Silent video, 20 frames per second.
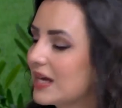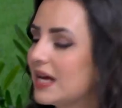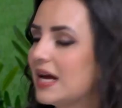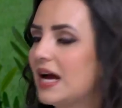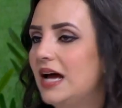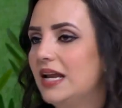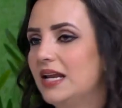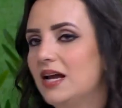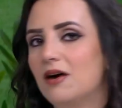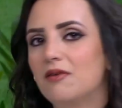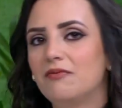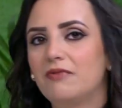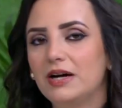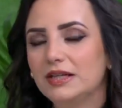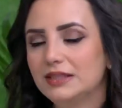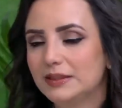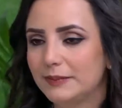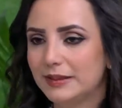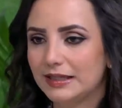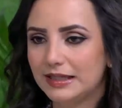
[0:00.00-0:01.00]
اللي هلا
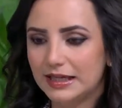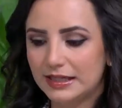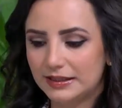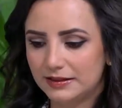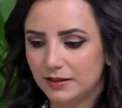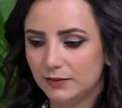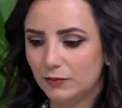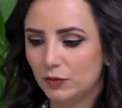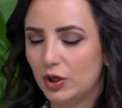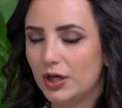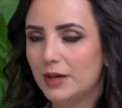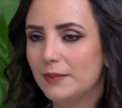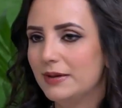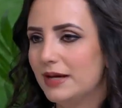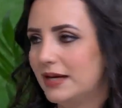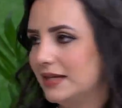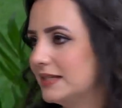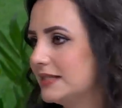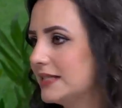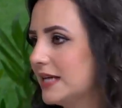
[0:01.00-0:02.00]
فيتامين كي كثير مهم
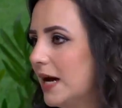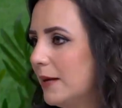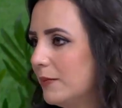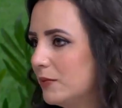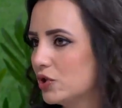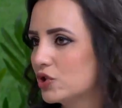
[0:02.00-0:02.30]
لالتئام